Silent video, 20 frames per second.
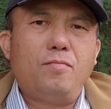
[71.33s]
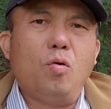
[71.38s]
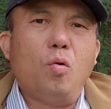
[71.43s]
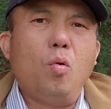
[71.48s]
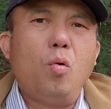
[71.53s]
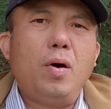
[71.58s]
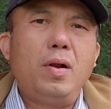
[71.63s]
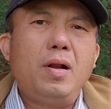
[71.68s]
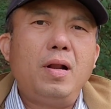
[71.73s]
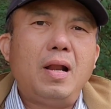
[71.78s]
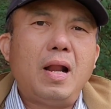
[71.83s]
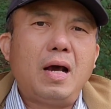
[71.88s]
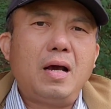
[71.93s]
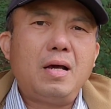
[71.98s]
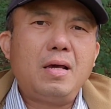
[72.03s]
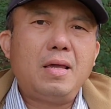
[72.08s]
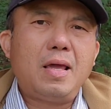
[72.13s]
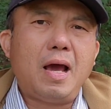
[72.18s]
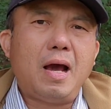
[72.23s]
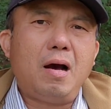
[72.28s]
phụ huynh
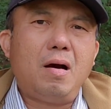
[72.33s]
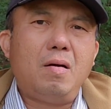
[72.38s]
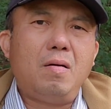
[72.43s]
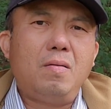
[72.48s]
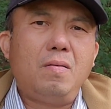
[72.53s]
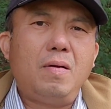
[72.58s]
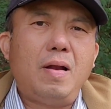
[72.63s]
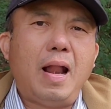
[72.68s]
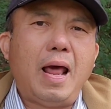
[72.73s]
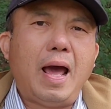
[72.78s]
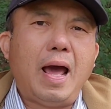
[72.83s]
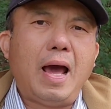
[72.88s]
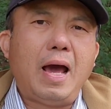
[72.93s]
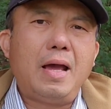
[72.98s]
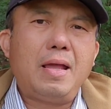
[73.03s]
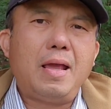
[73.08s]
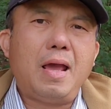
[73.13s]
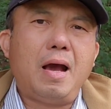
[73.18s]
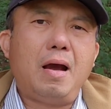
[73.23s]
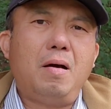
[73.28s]
lấn nhau
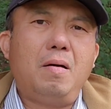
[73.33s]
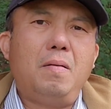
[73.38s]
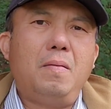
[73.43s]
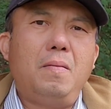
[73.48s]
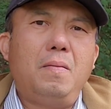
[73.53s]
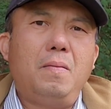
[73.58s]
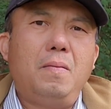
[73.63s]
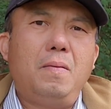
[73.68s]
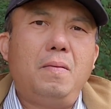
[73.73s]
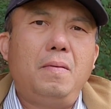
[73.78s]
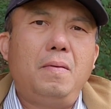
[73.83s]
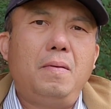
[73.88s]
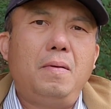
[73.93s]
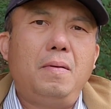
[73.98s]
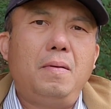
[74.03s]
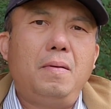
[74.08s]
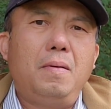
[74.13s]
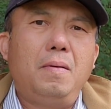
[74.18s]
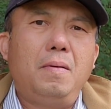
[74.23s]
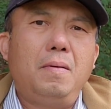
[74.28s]
la nhau
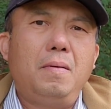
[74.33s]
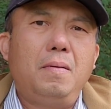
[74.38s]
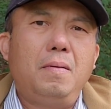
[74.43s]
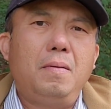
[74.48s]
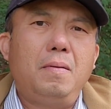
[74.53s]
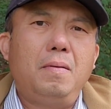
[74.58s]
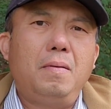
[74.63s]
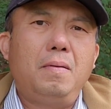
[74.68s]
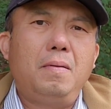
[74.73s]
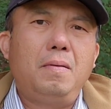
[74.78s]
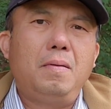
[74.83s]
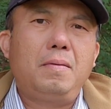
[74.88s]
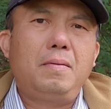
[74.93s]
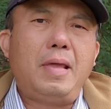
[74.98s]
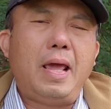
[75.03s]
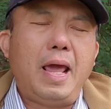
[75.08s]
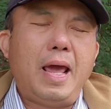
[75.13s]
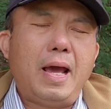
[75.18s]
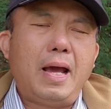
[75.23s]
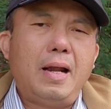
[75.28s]

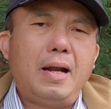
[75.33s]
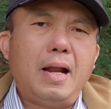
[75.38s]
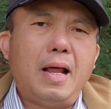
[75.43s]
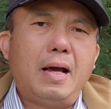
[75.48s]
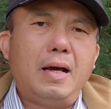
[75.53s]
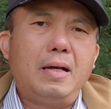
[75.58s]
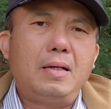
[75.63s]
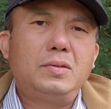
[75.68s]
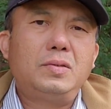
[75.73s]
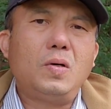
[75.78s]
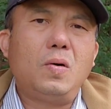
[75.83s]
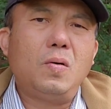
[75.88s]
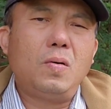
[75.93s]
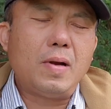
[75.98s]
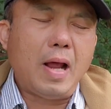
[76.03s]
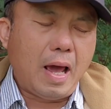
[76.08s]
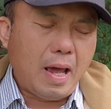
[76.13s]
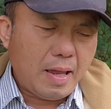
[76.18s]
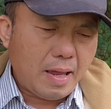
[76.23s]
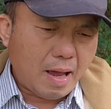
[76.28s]
chen lấn xô
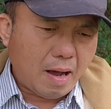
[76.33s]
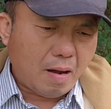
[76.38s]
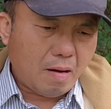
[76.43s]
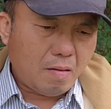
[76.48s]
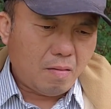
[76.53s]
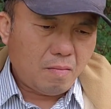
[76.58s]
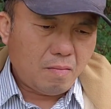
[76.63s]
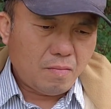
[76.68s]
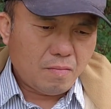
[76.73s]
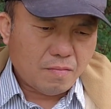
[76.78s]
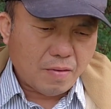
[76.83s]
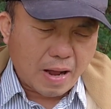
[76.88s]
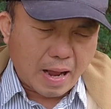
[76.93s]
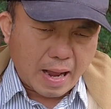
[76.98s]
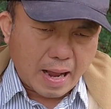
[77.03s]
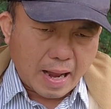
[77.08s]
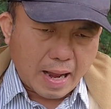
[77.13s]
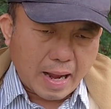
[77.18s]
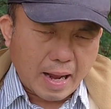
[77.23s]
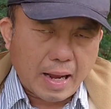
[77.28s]
đẩy nhau
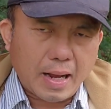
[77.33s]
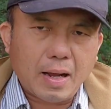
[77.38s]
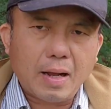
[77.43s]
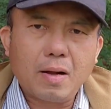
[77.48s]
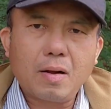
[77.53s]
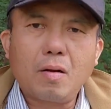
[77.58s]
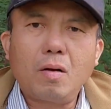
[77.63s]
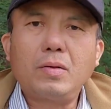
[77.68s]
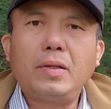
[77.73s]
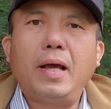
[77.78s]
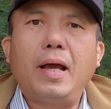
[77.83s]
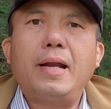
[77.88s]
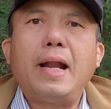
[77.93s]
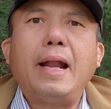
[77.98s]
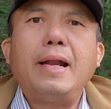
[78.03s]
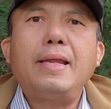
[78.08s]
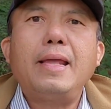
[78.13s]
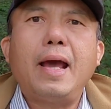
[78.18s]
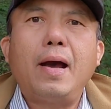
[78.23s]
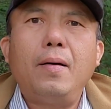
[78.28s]
và có thể
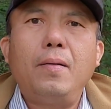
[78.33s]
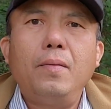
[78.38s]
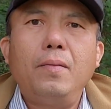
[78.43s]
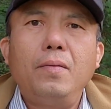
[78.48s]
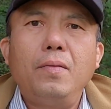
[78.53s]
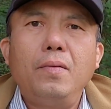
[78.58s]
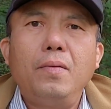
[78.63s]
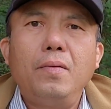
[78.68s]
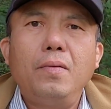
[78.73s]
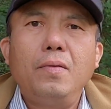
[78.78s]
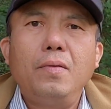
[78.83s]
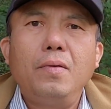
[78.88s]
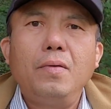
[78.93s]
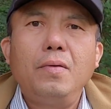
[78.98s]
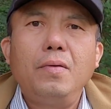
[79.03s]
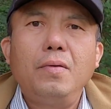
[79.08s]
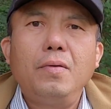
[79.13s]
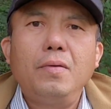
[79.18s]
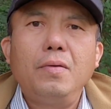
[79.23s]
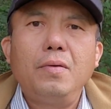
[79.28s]
đánh nhau
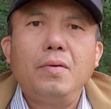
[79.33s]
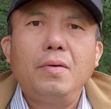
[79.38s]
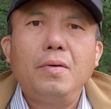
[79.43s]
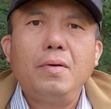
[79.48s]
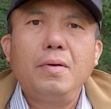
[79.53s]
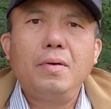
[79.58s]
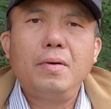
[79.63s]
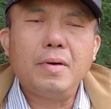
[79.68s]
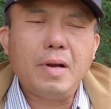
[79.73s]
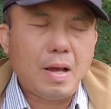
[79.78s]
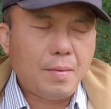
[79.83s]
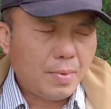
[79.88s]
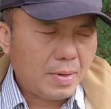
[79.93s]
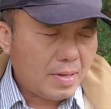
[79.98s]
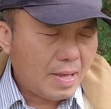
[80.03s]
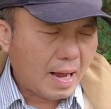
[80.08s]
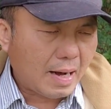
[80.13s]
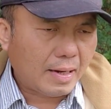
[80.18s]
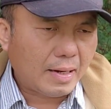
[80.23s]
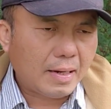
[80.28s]
để mà
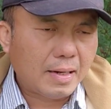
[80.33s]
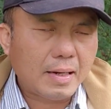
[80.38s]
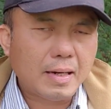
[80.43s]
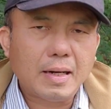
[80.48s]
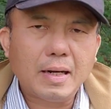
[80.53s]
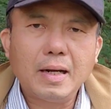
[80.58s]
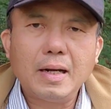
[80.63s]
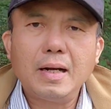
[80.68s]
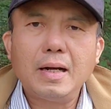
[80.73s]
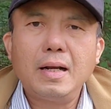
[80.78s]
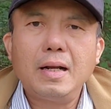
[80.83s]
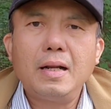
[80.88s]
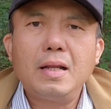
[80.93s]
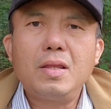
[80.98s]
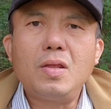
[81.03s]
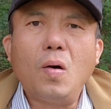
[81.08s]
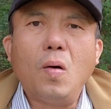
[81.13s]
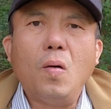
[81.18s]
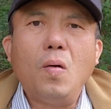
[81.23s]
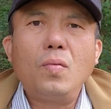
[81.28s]
giành
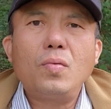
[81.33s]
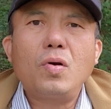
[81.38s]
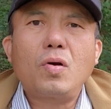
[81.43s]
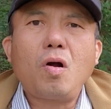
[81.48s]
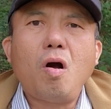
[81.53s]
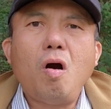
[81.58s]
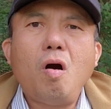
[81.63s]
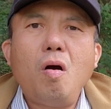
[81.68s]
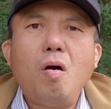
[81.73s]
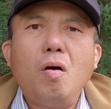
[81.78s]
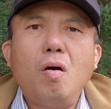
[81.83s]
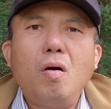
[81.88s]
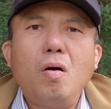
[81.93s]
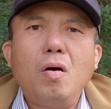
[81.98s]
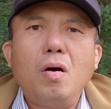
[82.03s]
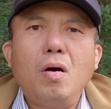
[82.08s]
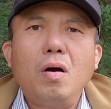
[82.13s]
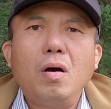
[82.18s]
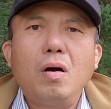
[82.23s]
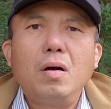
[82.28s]
chỗ cho con
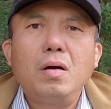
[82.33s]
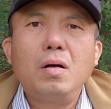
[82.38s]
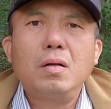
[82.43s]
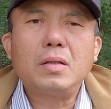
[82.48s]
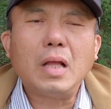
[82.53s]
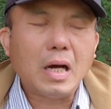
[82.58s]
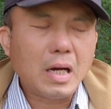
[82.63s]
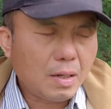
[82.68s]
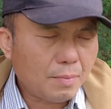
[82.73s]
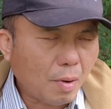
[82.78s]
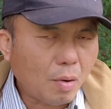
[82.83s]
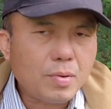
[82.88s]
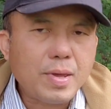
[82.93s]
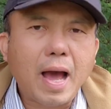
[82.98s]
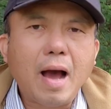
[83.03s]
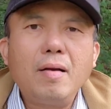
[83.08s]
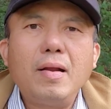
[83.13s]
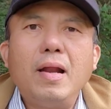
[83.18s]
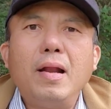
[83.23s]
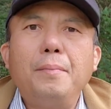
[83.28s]
từ mẫu
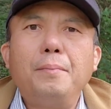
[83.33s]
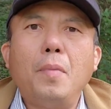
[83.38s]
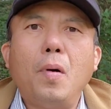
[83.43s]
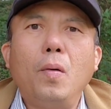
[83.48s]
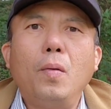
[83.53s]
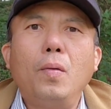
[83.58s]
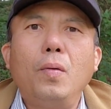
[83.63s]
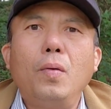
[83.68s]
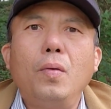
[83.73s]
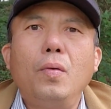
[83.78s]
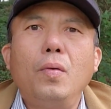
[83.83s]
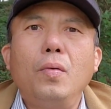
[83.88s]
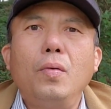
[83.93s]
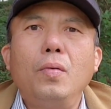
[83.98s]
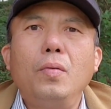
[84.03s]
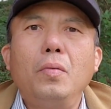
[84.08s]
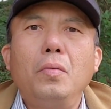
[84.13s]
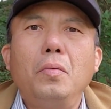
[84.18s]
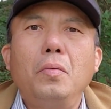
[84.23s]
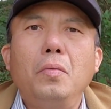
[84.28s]
giáo lên lớp
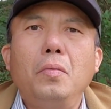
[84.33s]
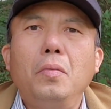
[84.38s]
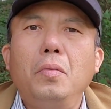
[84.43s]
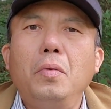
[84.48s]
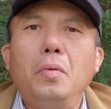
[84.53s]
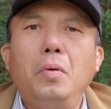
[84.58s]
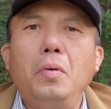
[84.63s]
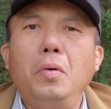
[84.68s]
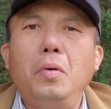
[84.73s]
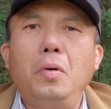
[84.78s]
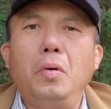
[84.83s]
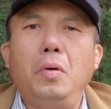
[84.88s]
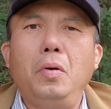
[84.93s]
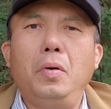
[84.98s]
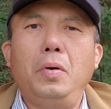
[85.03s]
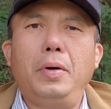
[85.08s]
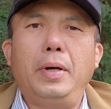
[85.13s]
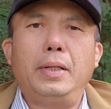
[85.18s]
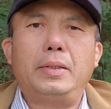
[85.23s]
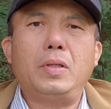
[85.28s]

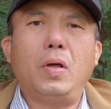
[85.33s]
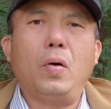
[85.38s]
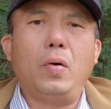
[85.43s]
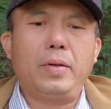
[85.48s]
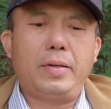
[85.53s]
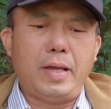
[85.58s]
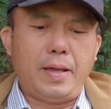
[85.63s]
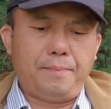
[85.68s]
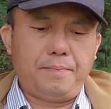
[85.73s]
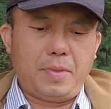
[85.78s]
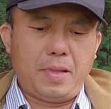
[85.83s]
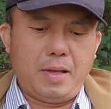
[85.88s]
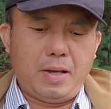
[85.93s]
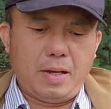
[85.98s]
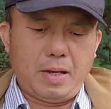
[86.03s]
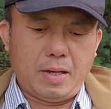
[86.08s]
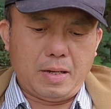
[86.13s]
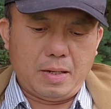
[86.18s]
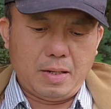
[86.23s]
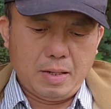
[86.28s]
1 tội nghiệp
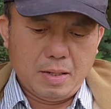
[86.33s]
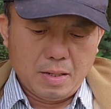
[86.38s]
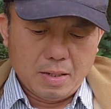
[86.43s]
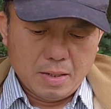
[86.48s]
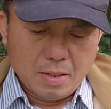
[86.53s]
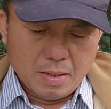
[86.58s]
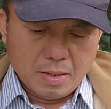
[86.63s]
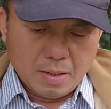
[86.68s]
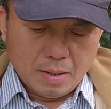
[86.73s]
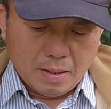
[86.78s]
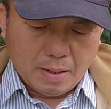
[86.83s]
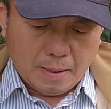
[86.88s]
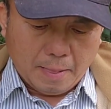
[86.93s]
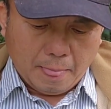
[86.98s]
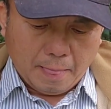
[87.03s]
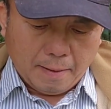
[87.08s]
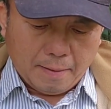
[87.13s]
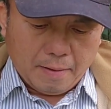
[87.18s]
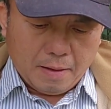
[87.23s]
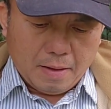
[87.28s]
chưa
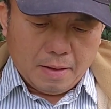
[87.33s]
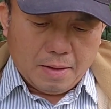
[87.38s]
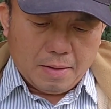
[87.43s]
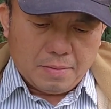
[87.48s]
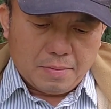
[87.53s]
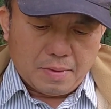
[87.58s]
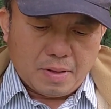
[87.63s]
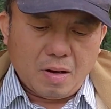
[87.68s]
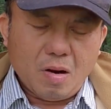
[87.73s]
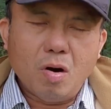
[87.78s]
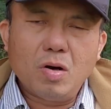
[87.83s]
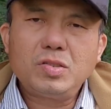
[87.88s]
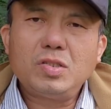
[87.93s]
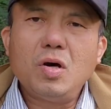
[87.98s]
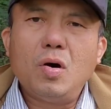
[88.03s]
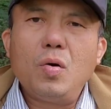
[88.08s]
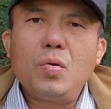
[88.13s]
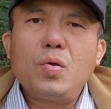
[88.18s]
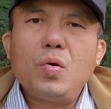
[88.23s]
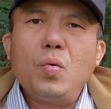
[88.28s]
chế độ
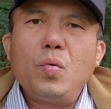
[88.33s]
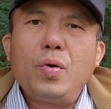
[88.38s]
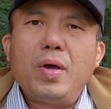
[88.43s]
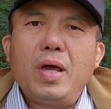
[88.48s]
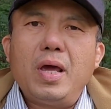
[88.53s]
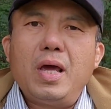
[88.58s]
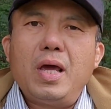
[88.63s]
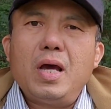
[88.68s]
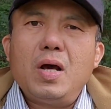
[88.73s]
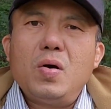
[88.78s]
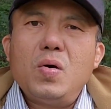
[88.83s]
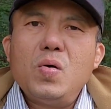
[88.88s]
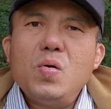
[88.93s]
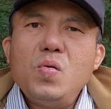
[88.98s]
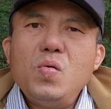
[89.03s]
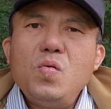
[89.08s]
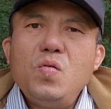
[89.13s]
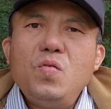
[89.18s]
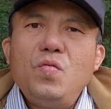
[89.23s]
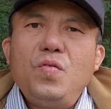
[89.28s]
xã hội chủ nghĩa
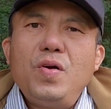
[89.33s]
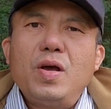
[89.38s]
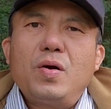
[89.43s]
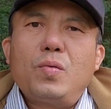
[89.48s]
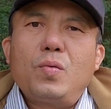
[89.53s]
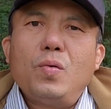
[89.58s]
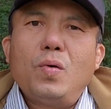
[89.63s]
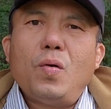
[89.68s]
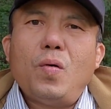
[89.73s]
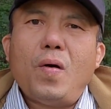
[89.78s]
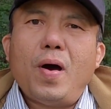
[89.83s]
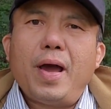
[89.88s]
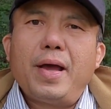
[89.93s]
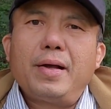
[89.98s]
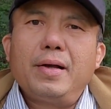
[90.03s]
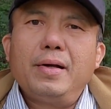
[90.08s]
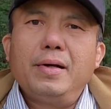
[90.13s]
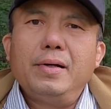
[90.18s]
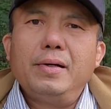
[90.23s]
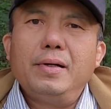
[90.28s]
ưu việt của
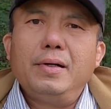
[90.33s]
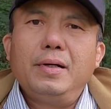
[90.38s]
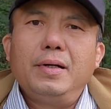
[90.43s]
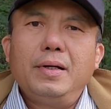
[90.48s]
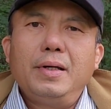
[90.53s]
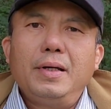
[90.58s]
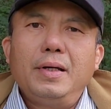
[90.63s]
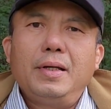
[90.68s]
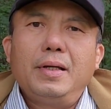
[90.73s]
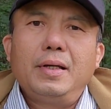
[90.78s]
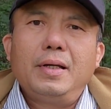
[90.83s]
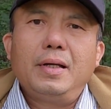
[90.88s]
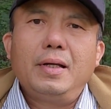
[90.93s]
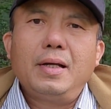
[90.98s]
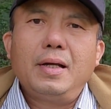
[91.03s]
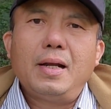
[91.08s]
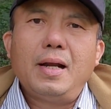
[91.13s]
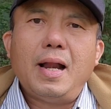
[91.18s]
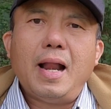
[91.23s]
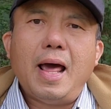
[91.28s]
loài người
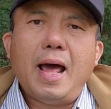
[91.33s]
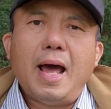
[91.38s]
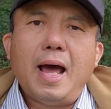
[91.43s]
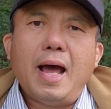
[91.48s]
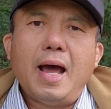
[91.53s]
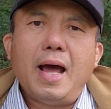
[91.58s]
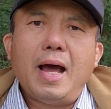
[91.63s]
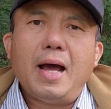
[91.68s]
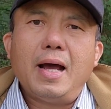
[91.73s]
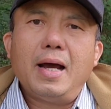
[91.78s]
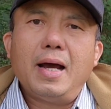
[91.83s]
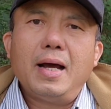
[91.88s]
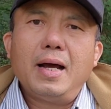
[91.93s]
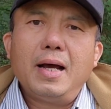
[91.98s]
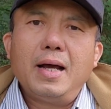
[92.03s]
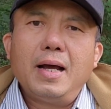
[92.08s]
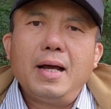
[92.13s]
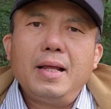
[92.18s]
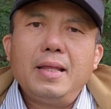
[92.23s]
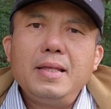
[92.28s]
là
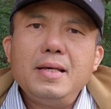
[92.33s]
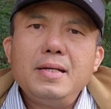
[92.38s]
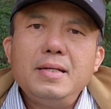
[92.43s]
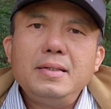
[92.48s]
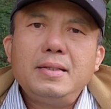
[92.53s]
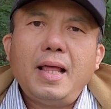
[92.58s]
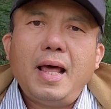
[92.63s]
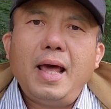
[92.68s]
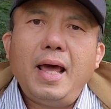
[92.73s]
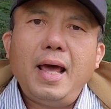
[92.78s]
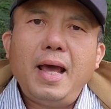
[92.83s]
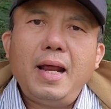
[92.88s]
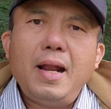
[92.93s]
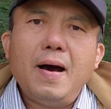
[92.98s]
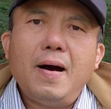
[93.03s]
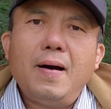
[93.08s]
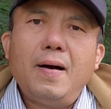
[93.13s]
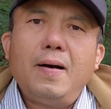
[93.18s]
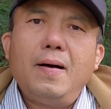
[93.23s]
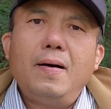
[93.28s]
như thế
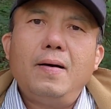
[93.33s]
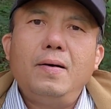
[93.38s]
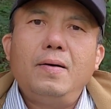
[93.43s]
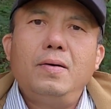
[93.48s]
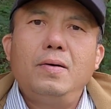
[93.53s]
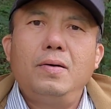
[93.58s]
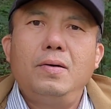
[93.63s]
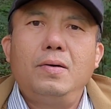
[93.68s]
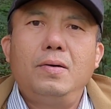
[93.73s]
đó